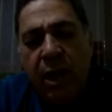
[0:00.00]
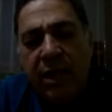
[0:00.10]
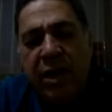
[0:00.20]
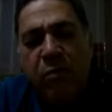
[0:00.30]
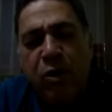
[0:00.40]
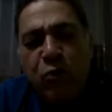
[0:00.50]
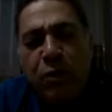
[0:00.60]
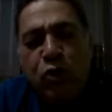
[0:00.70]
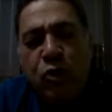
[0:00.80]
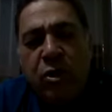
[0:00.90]
até mesmo
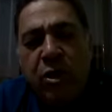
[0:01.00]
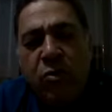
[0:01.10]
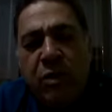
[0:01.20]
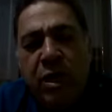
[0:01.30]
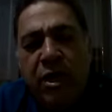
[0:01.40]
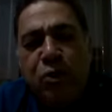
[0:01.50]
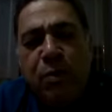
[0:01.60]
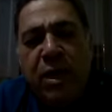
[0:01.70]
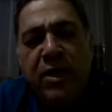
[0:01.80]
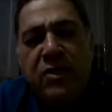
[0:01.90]
pessoas que não têm
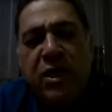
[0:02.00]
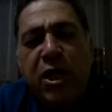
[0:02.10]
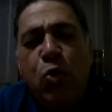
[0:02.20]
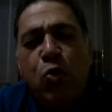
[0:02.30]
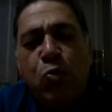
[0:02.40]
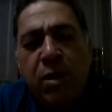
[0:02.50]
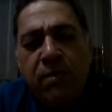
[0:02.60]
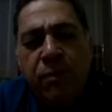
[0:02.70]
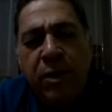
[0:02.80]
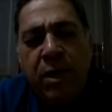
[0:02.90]
esperança nenhuma.
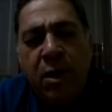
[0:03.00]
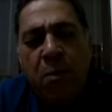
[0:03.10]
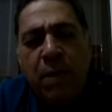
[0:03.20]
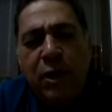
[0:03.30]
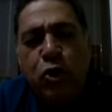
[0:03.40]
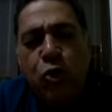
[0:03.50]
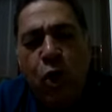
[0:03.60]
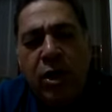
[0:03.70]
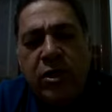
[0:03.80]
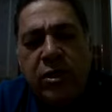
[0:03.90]
Mas
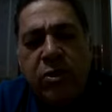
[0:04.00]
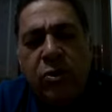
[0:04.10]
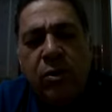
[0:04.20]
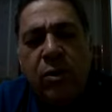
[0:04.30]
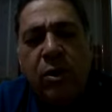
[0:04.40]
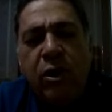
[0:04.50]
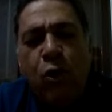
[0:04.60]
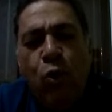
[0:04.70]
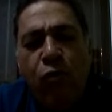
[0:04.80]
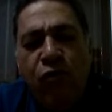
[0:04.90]
nós que
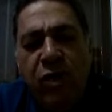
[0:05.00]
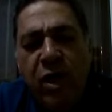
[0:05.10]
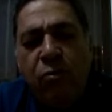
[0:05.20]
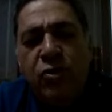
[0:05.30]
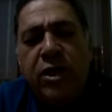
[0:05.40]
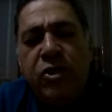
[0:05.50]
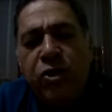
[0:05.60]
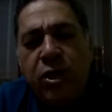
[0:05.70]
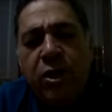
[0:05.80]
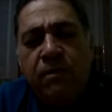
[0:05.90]
confiamos em
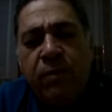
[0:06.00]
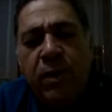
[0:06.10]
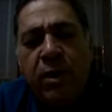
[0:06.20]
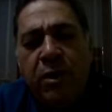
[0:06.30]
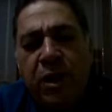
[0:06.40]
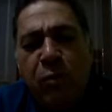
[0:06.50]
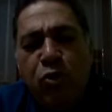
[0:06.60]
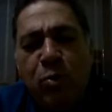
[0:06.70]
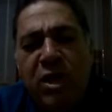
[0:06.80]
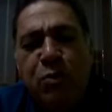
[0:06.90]
Ti,
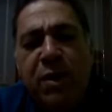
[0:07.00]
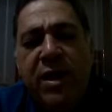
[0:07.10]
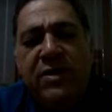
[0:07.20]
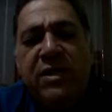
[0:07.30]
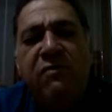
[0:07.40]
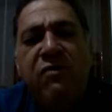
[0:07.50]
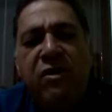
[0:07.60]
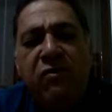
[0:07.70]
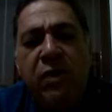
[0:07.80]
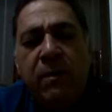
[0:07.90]
temos uma esperança
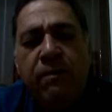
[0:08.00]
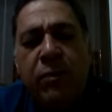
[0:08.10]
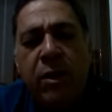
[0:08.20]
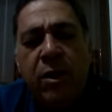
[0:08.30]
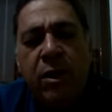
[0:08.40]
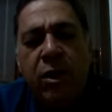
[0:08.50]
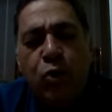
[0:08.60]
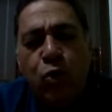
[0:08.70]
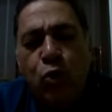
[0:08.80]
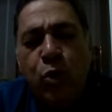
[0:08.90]
viva que
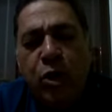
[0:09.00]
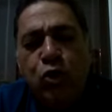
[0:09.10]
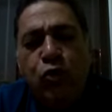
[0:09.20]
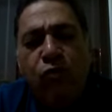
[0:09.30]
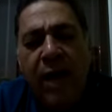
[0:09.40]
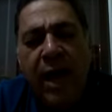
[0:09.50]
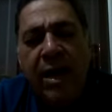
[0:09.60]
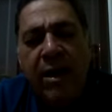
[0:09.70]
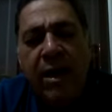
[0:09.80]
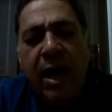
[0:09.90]
tudo isto
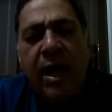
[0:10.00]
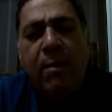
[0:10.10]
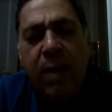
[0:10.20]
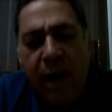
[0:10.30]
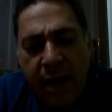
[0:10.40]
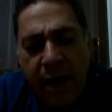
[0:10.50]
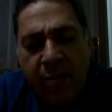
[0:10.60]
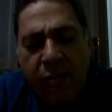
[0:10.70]
vai acabar